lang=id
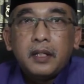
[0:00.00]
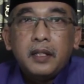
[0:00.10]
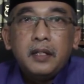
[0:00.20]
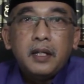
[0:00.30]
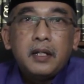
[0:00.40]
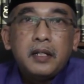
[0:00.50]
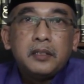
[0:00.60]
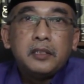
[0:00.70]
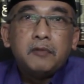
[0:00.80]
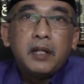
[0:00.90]
terhindar
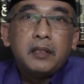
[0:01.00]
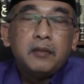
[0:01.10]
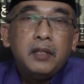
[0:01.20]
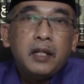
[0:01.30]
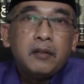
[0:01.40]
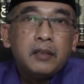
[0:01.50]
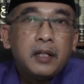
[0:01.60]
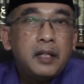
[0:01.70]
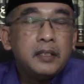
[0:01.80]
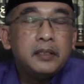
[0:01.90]
dari sesuatu yang
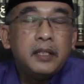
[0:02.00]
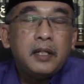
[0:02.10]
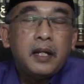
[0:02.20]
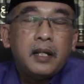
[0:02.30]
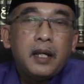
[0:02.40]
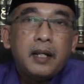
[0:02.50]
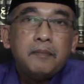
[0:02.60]
kontradiksi dengan